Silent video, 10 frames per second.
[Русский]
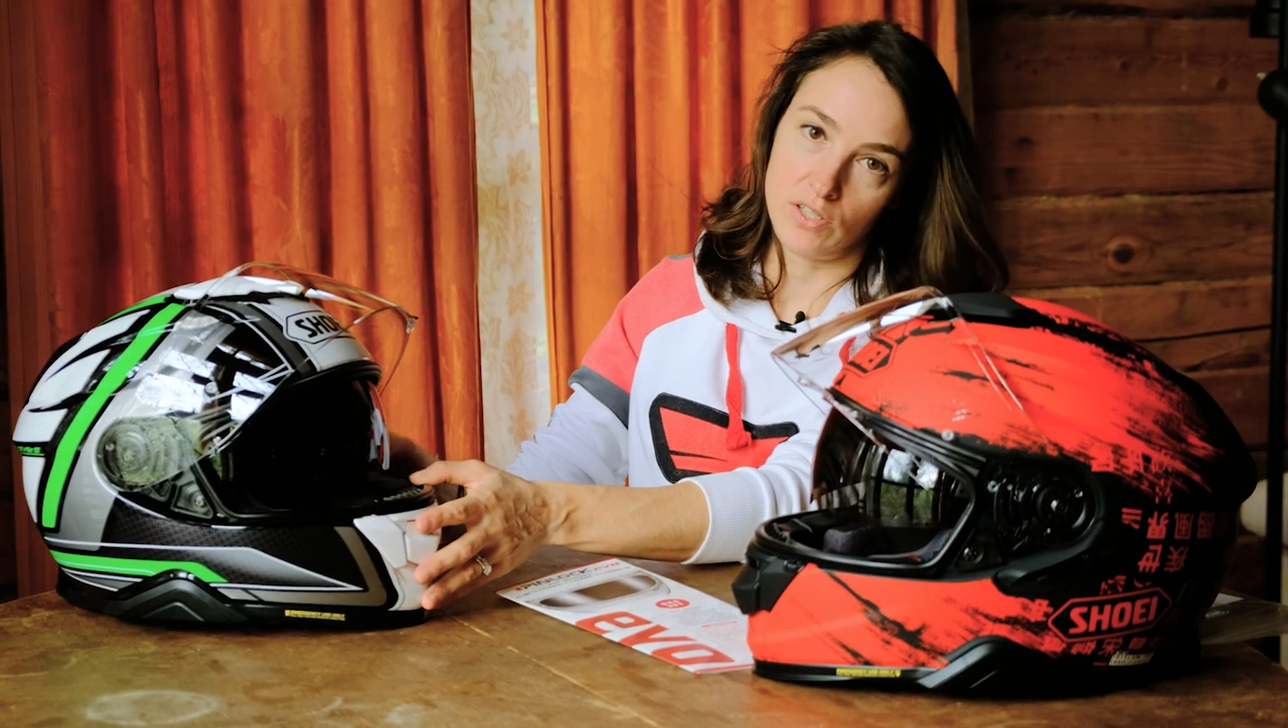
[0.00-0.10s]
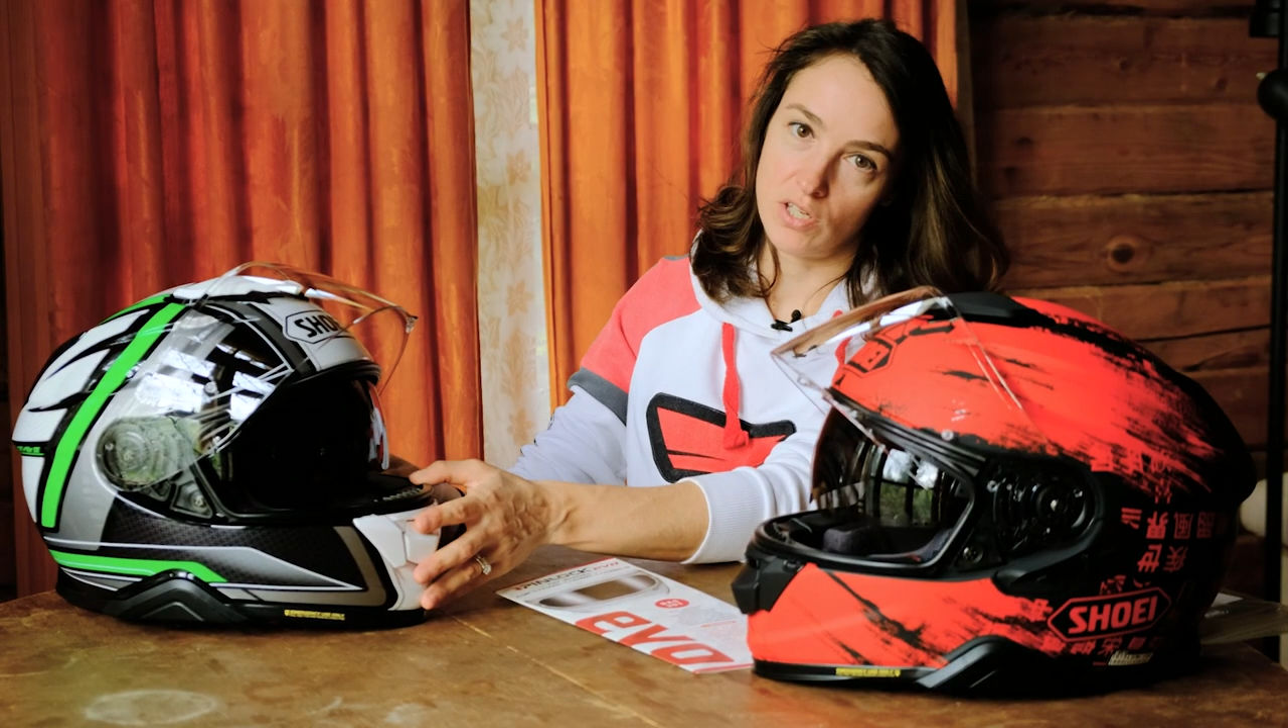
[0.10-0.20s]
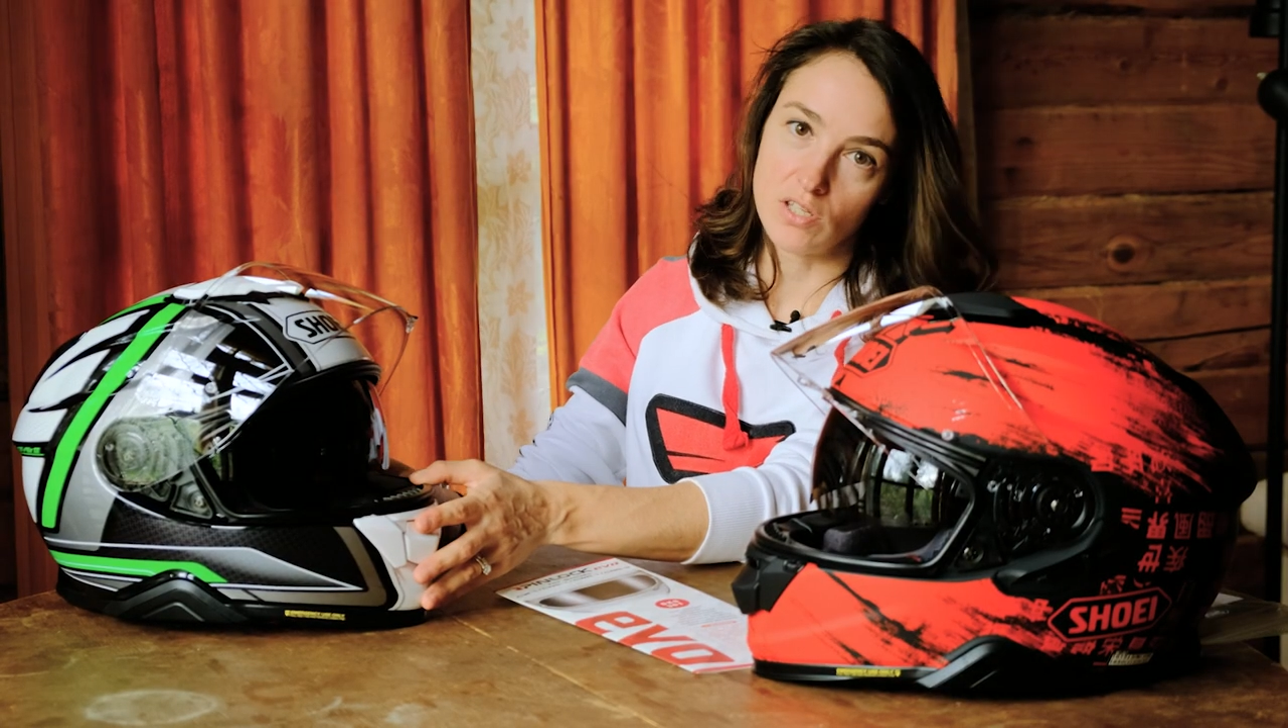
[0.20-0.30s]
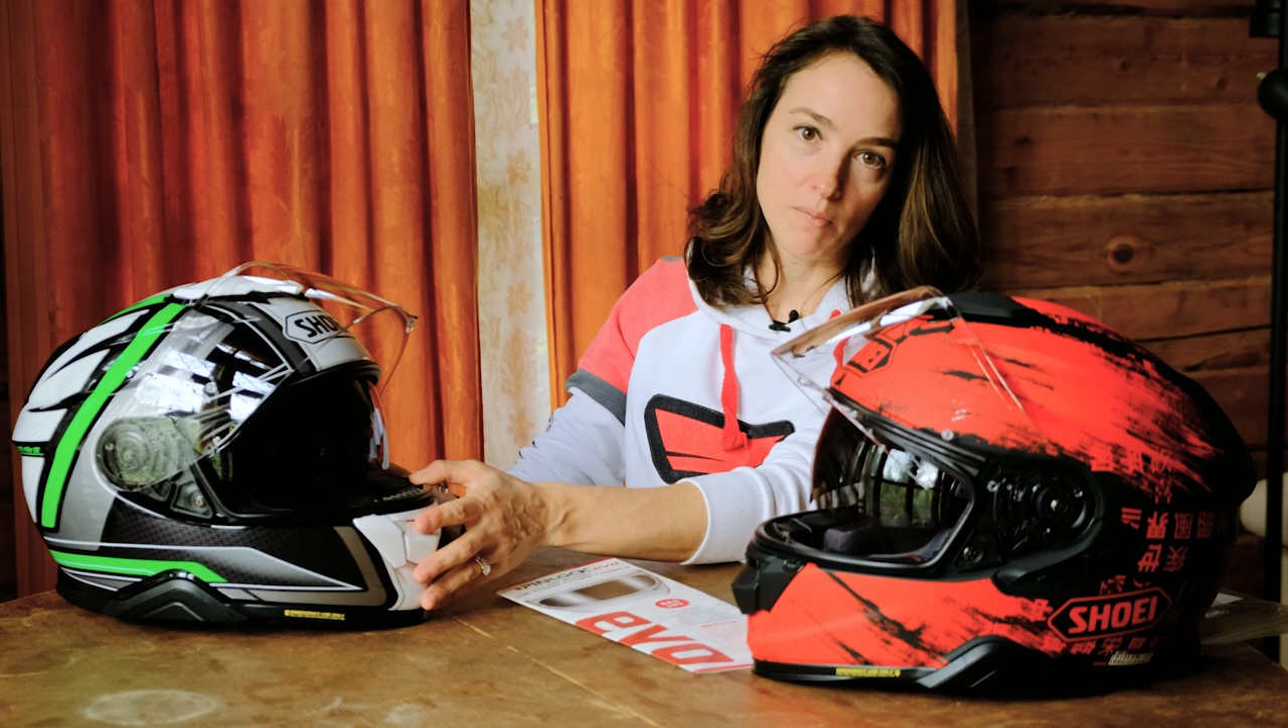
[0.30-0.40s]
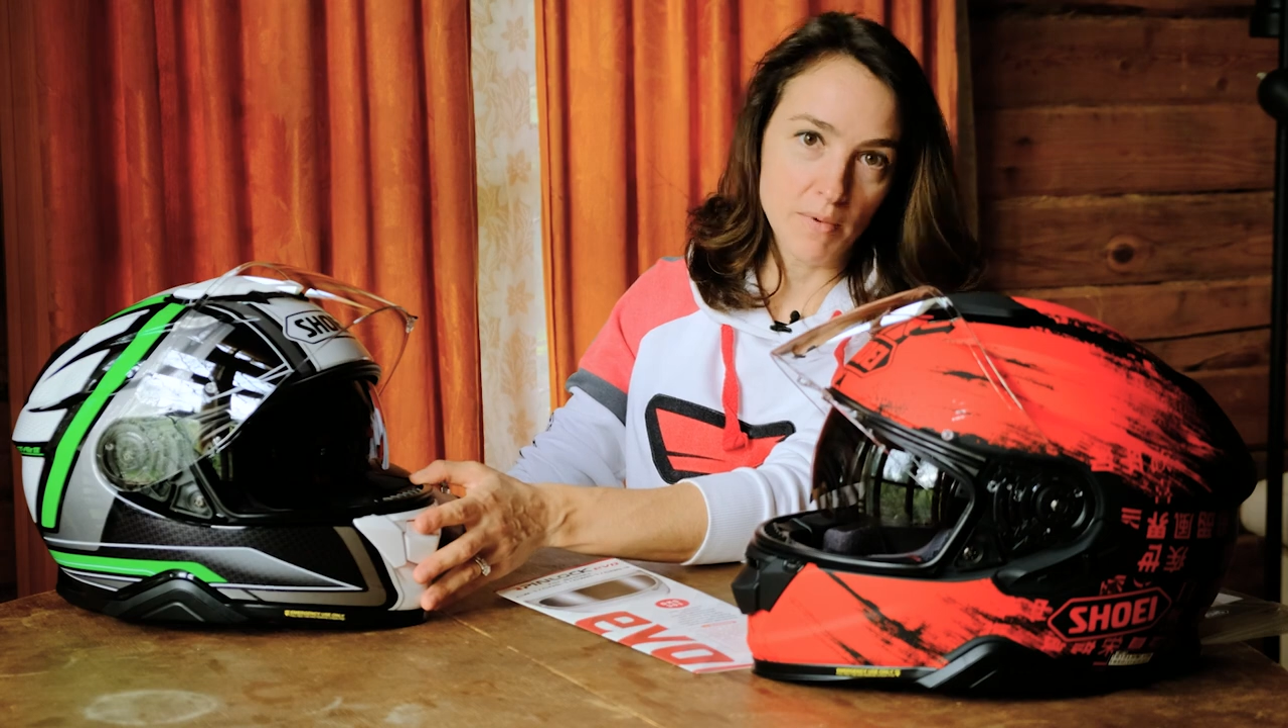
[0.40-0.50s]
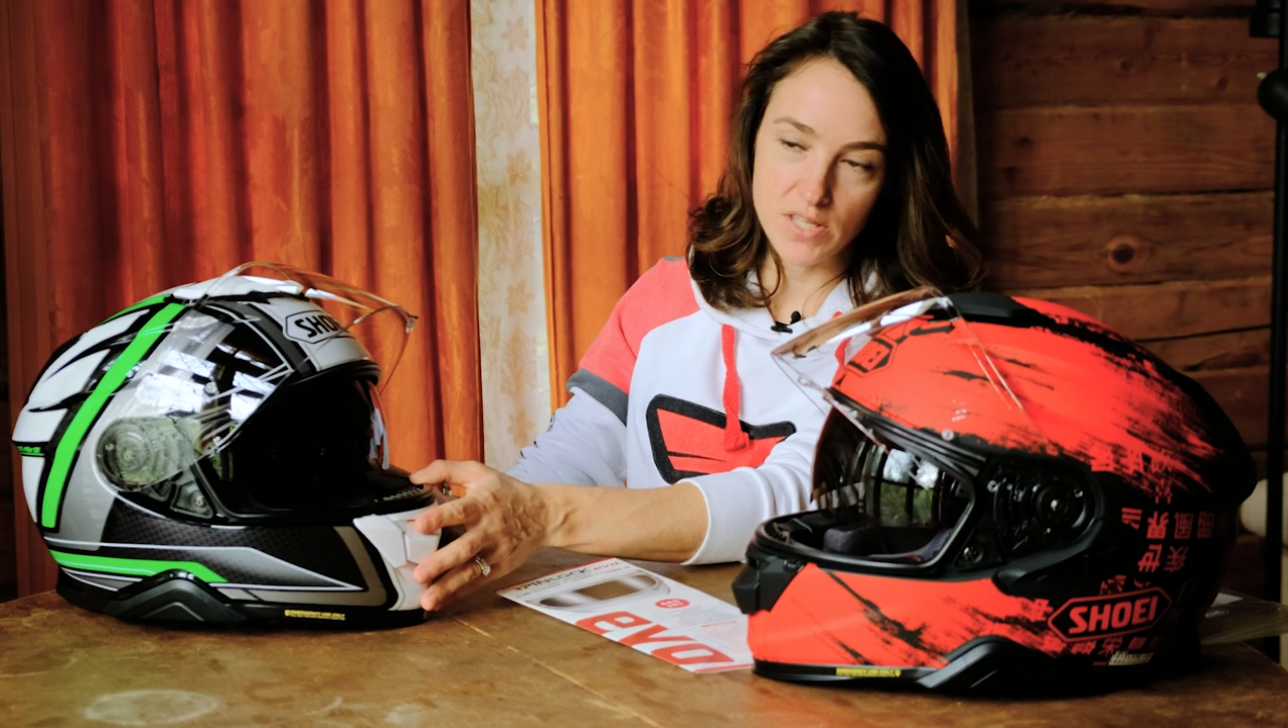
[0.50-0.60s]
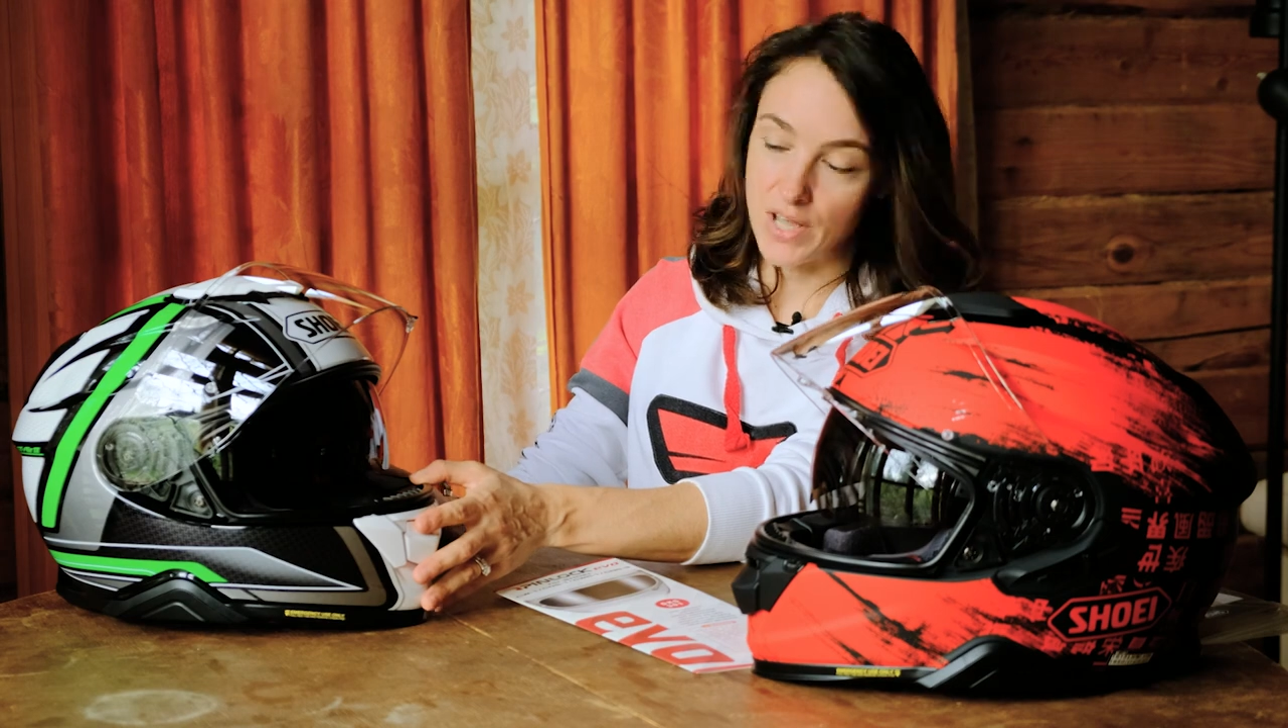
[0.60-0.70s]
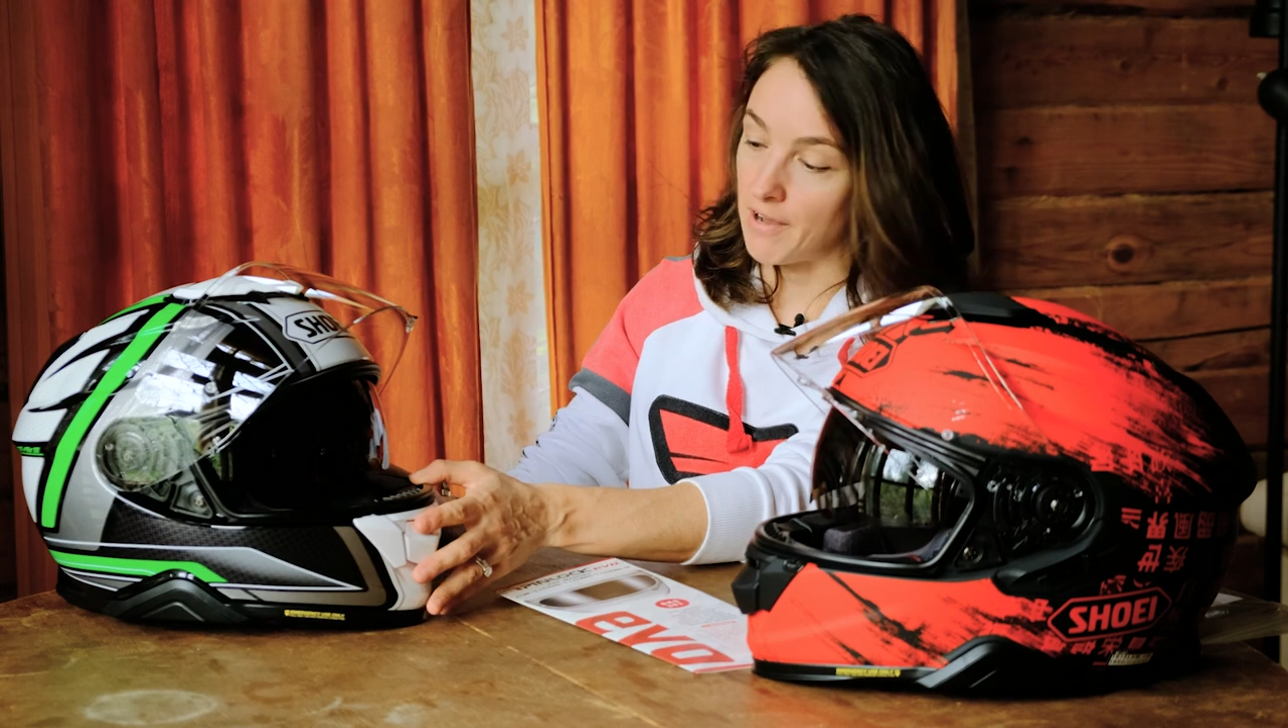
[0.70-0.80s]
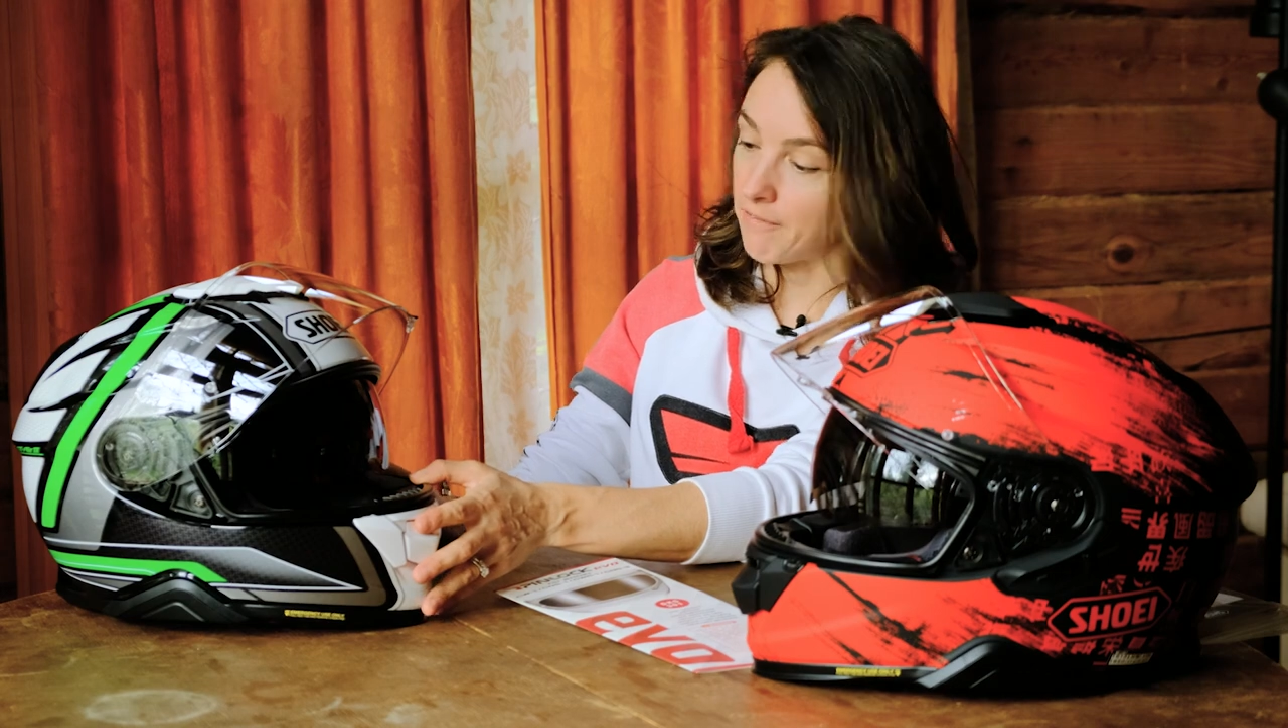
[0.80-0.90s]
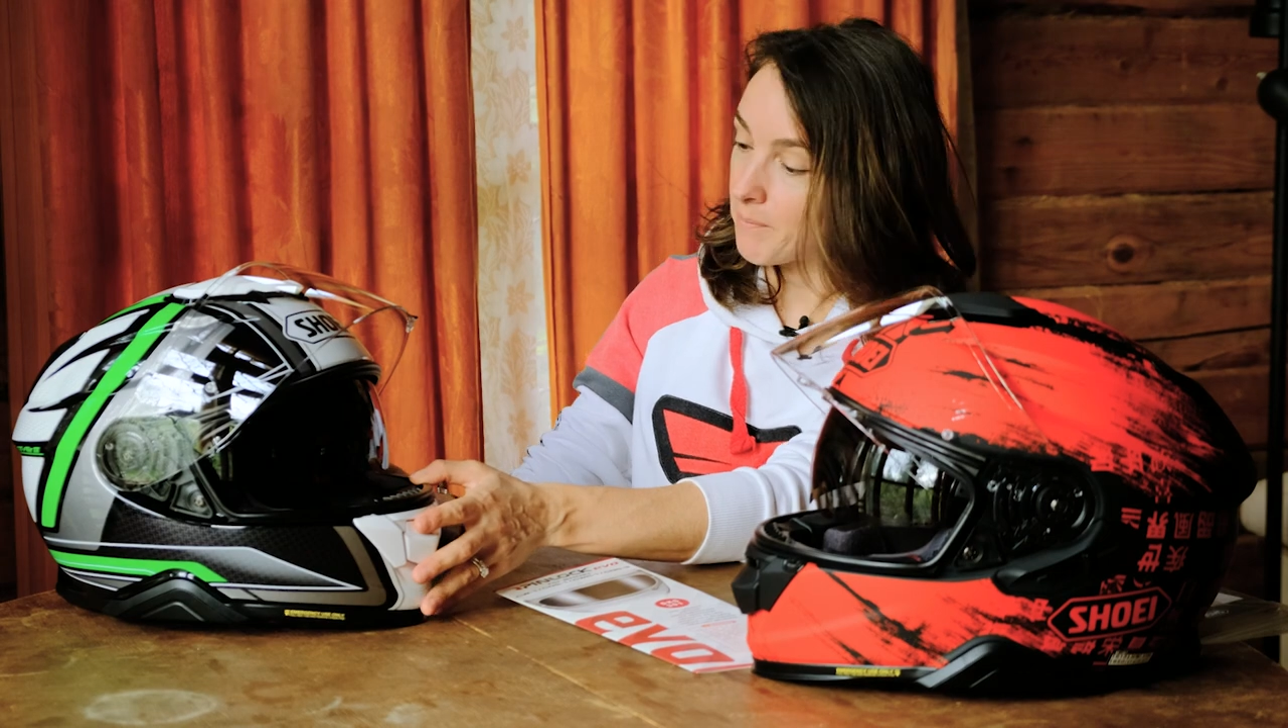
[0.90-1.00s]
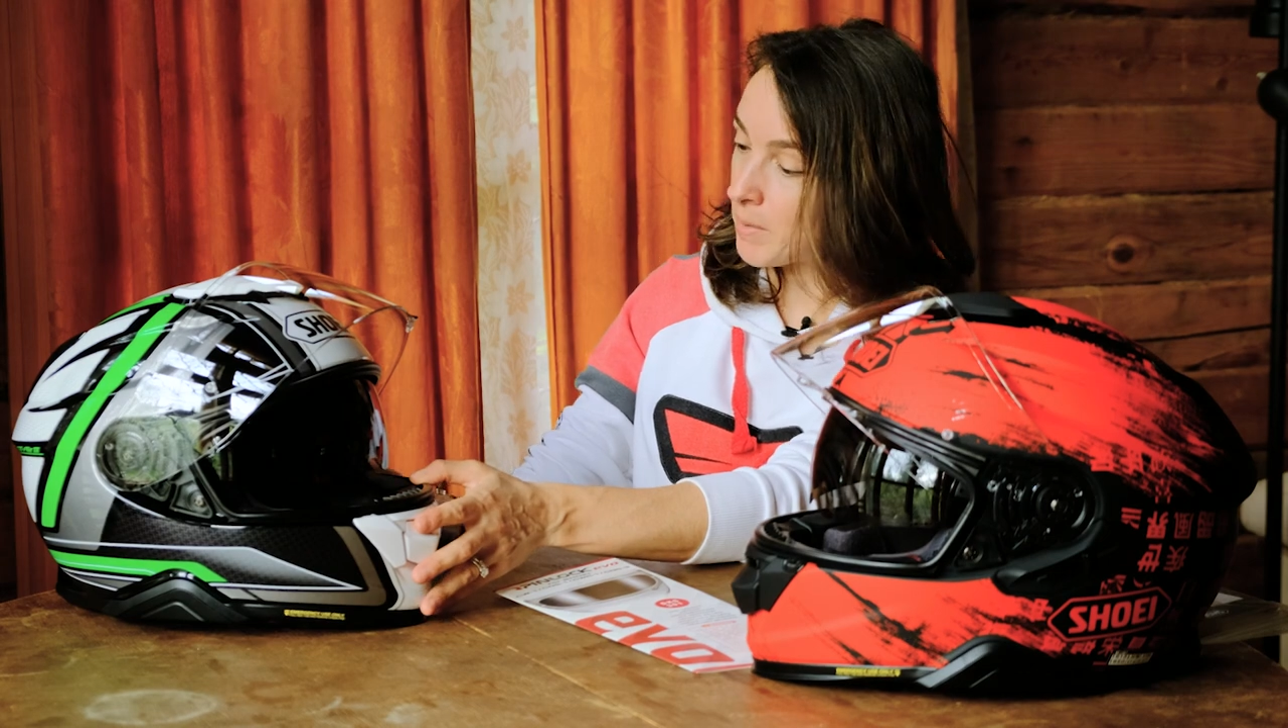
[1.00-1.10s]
естественно, must-have,